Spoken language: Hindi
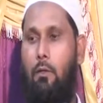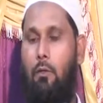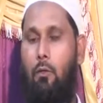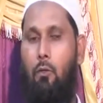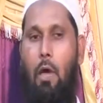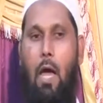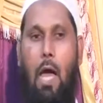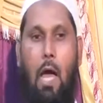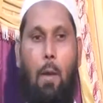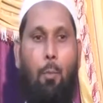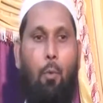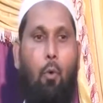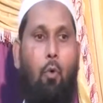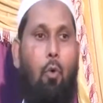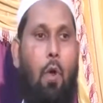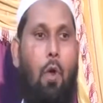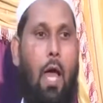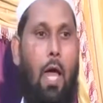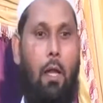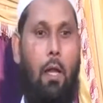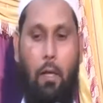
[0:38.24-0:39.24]
तो आप
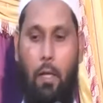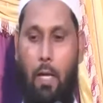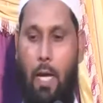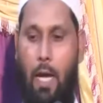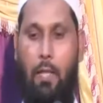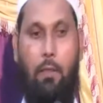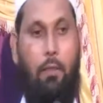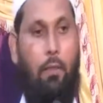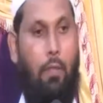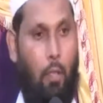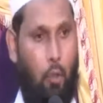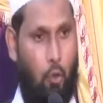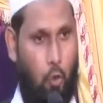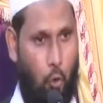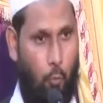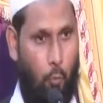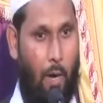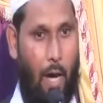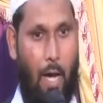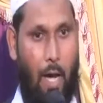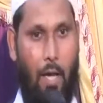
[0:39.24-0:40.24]
कुरान का
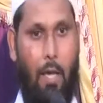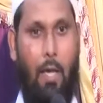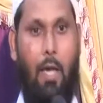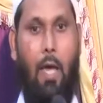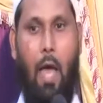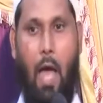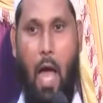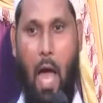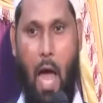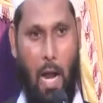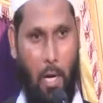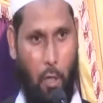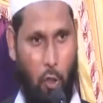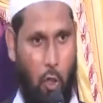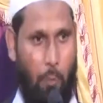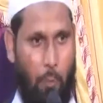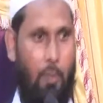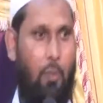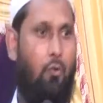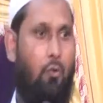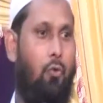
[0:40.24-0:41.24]
तर्जुमा
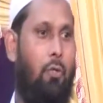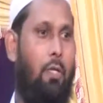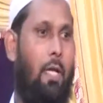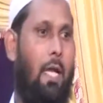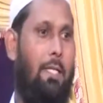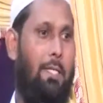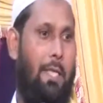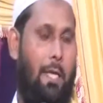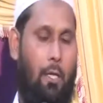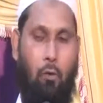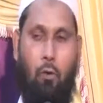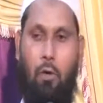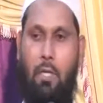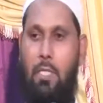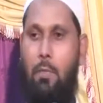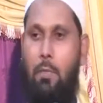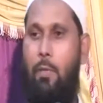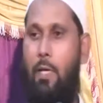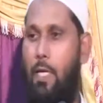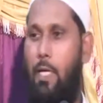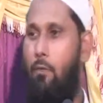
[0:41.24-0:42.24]
ऑडियो में सुनिए आज
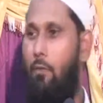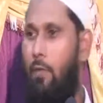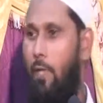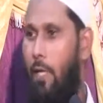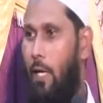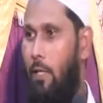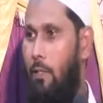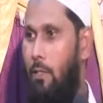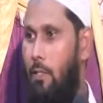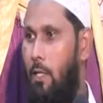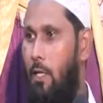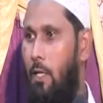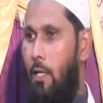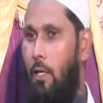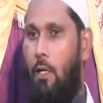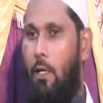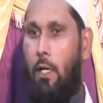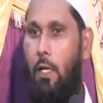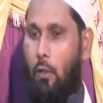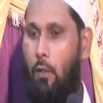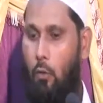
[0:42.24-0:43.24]
टेक्नोलॉजी बढ़ी हुई है आज
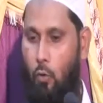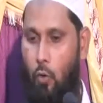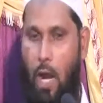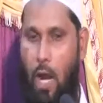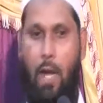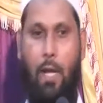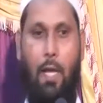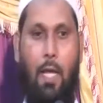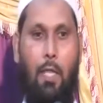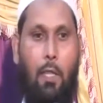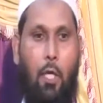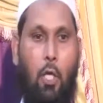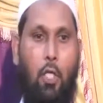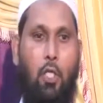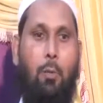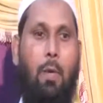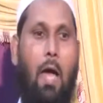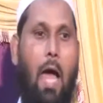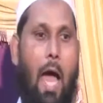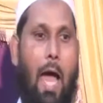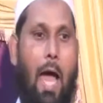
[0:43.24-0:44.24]
कुरान का
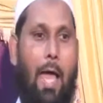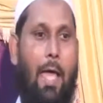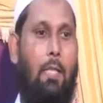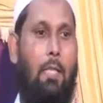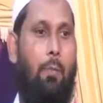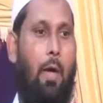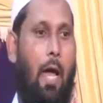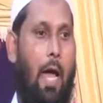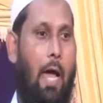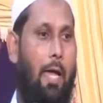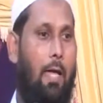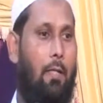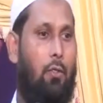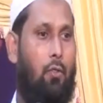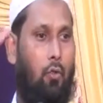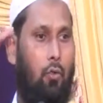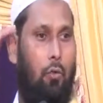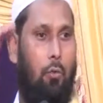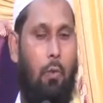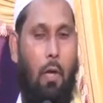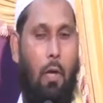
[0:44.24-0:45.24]
तर्जुमा आयत ब
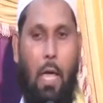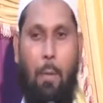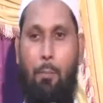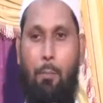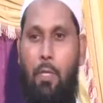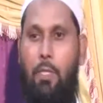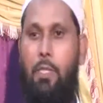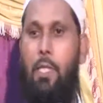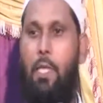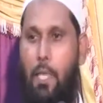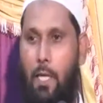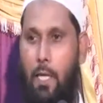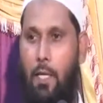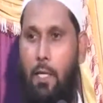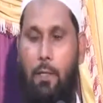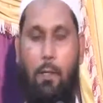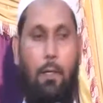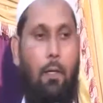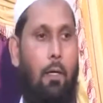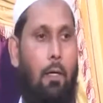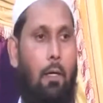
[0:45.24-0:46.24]
आयत एम पी है
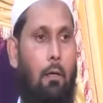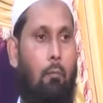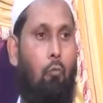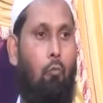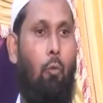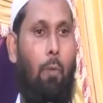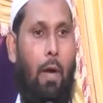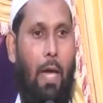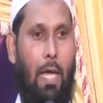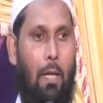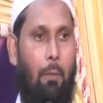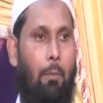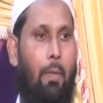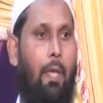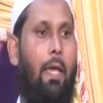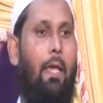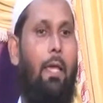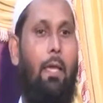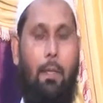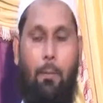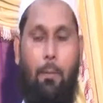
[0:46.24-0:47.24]
मोबाइल में
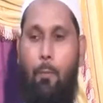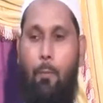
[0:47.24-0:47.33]
है